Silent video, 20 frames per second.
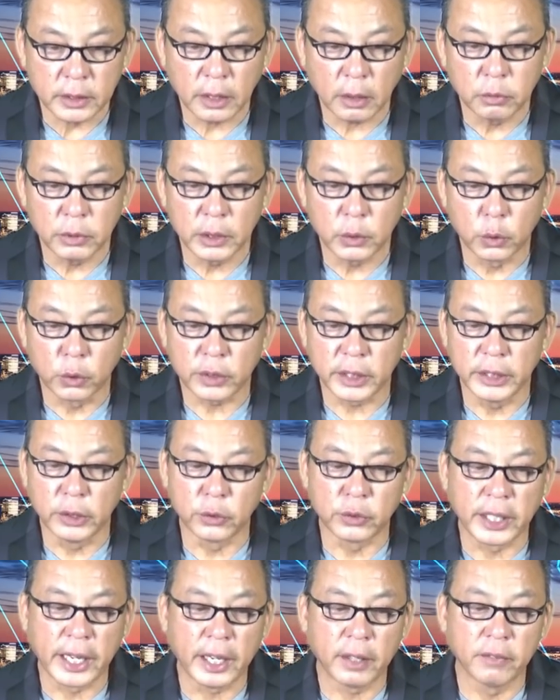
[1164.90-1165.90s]
trong cái cuộc
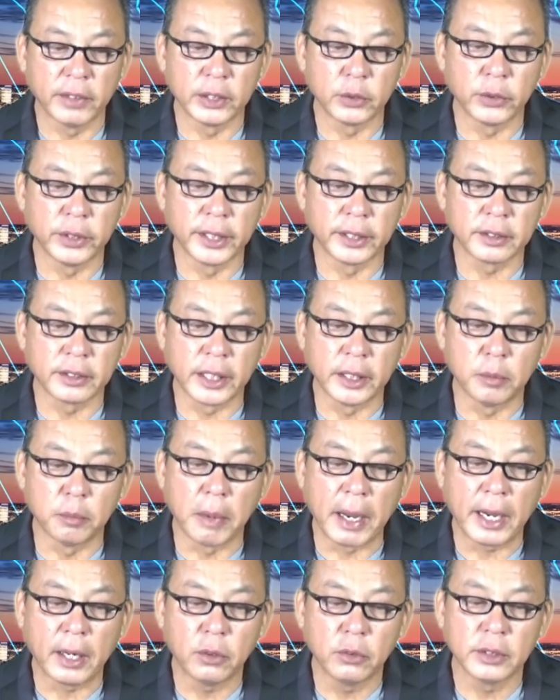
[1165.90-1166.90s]
điều tra về chuyện tình
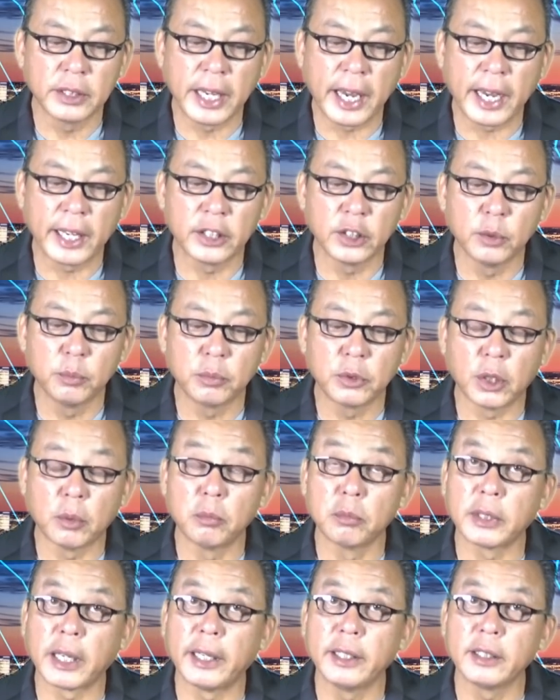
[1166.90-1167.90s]
báo Nga giúp
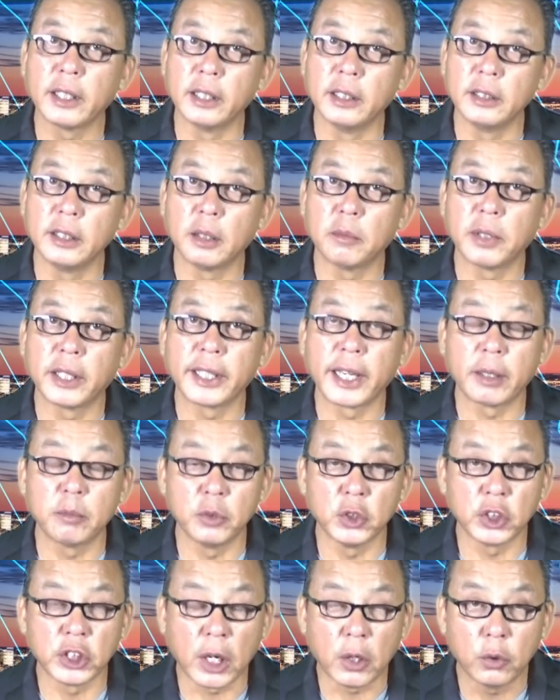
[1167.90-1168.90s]
Trump thắng cử năm
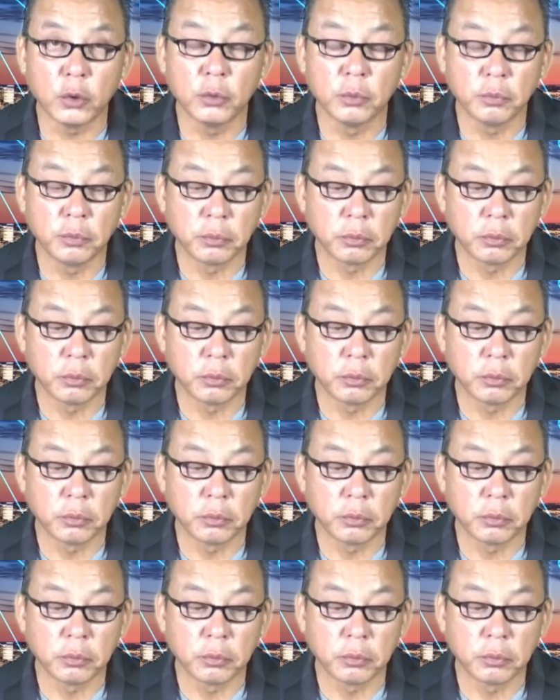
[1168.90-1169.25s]
2016.